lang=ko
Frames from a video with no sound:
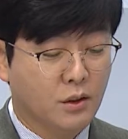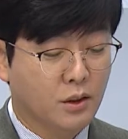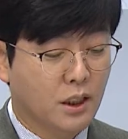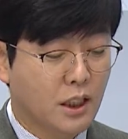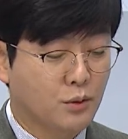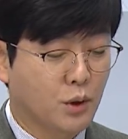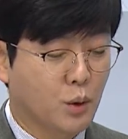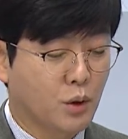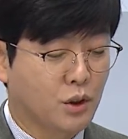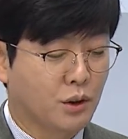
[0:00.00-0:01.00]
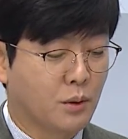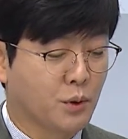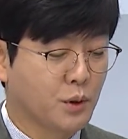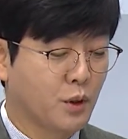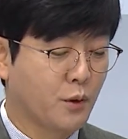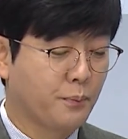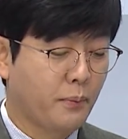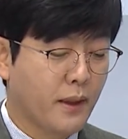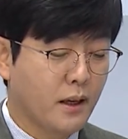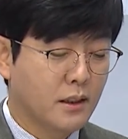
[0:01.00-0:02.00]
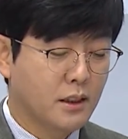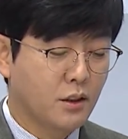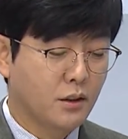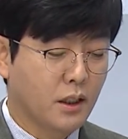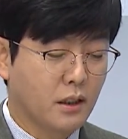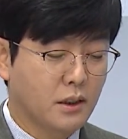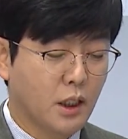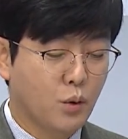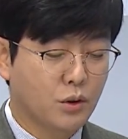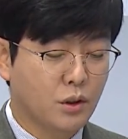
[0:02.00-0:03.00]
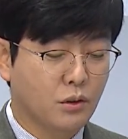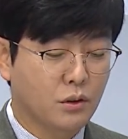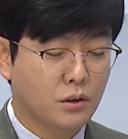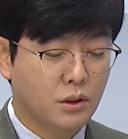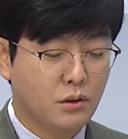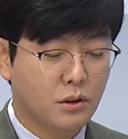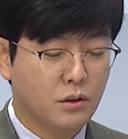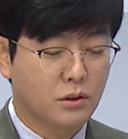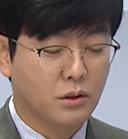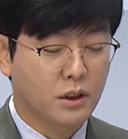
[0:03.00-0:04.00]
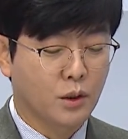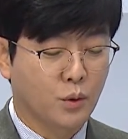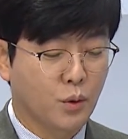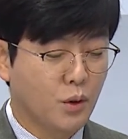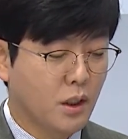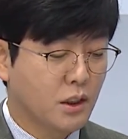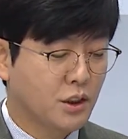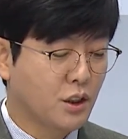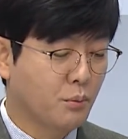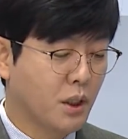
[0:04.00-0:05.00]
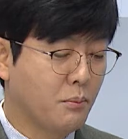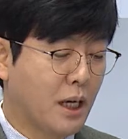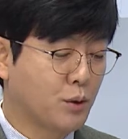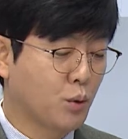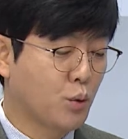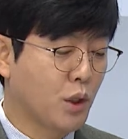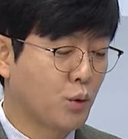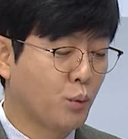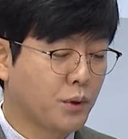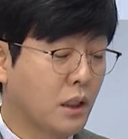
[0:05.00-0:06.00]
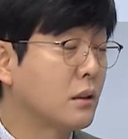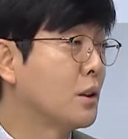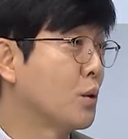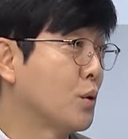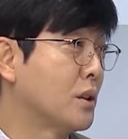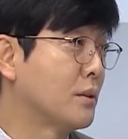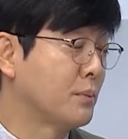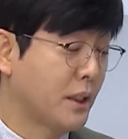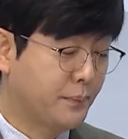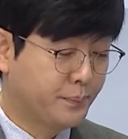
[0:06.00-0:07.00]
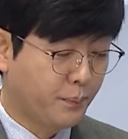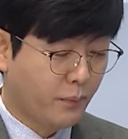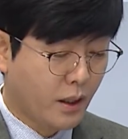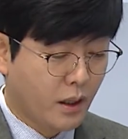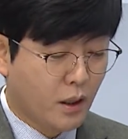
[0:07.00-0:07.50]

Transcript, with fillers: 정착할 수 있도록 지원함으로써 지역 내 새로운 정, 청년 정책으로 지역민의 만족도가 높다는 의견도 있습니다. 네.